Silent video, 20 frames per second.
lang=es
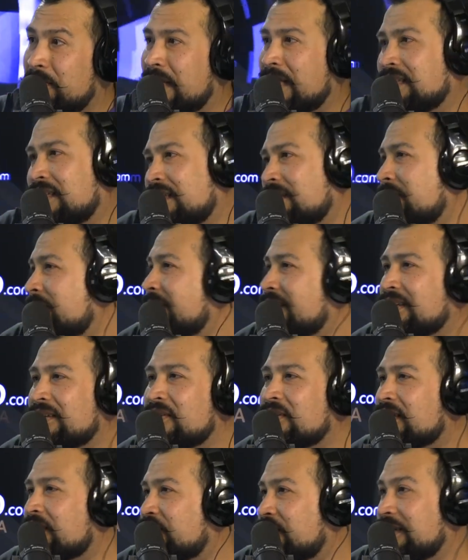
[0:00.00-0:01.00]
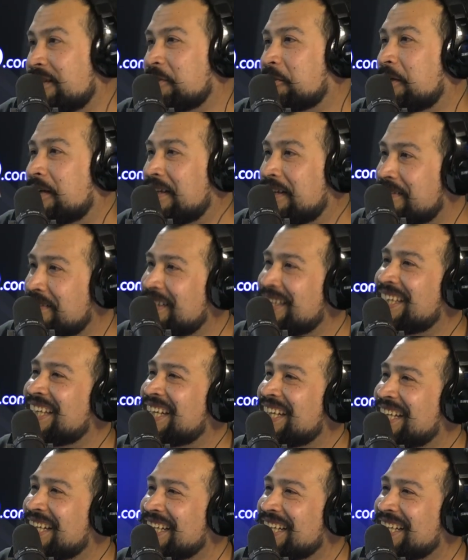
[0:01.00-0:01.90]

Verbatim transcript: para ti me imagino que fue de toda la vida.